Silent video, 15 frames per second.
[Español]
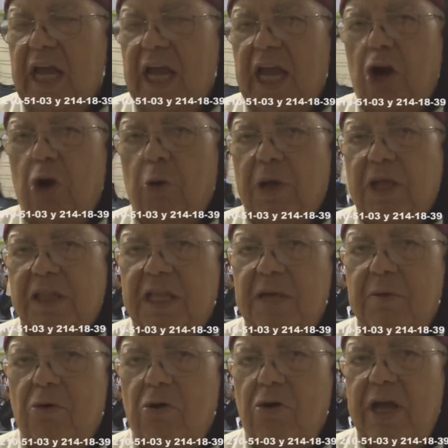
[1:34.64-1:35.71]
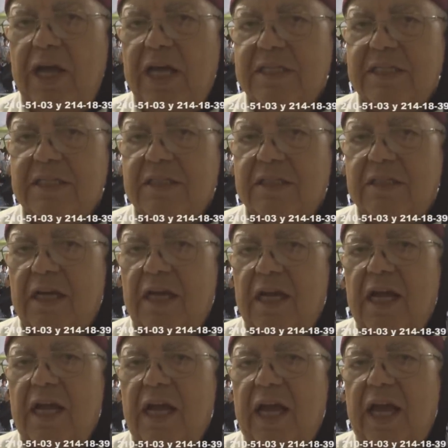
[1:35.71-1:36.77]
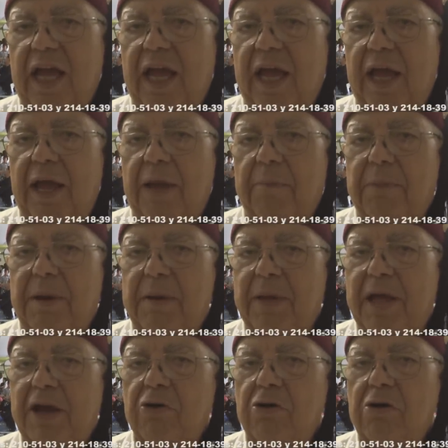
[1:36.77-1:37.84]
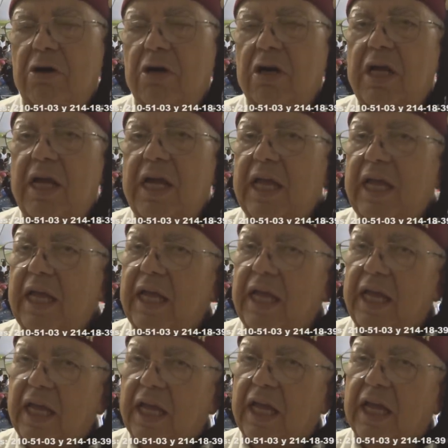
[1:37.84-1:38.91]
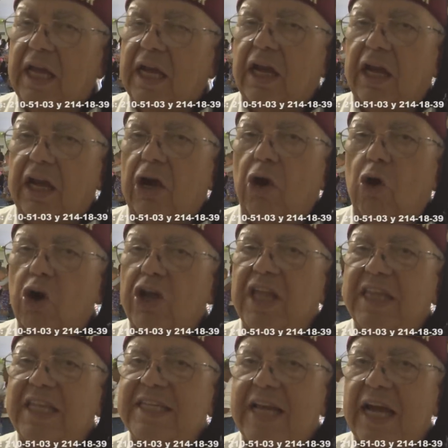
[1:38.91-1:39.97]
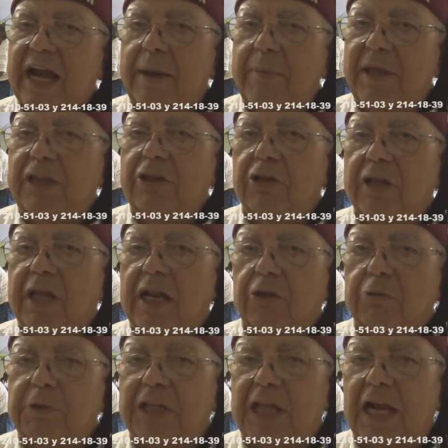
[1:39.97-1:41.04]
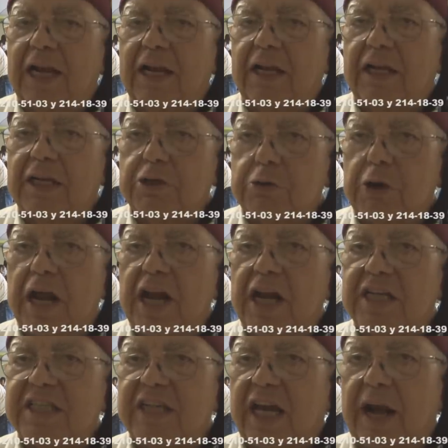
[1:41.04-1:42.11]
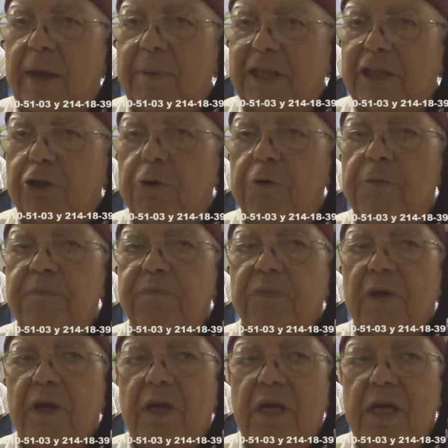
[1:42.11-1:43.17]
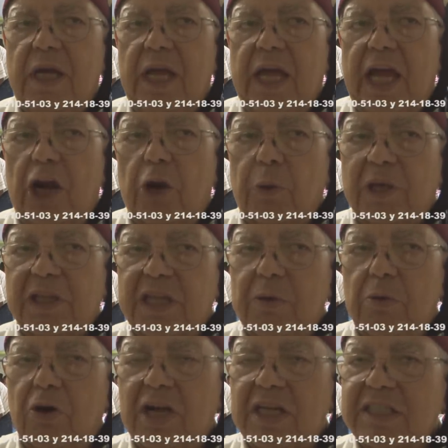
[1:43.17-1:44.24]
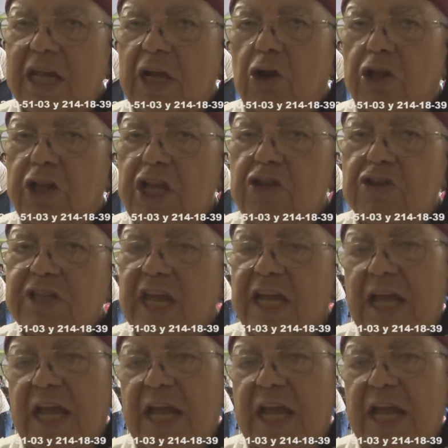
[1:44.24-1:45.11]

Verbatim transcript: El objetivo es, eh, primero, eh, hoy es de Sacramento, del Hospital de Rainer de Sacramento. El objetivo es que los niños que